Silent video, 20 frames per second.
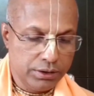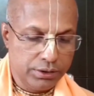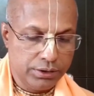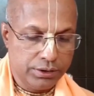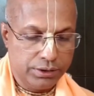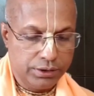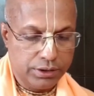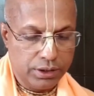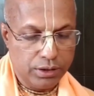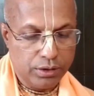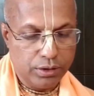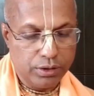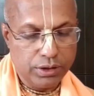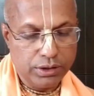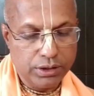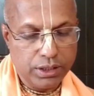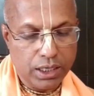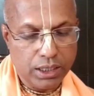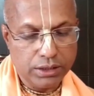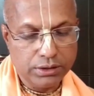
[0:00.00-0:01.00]
ছিল
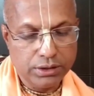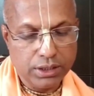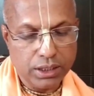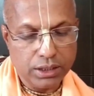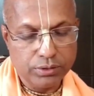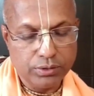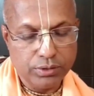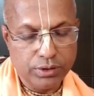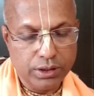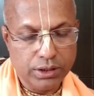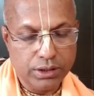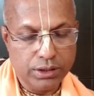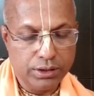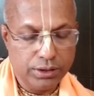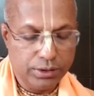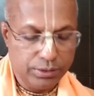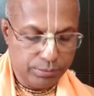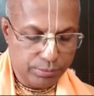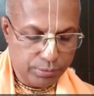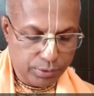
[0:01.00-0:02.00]
হরিদাস ঠাকুরের
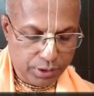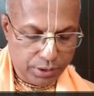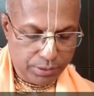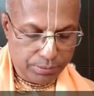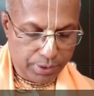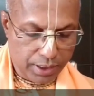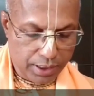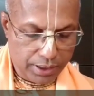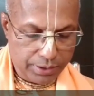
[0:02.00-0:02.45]
মহিমা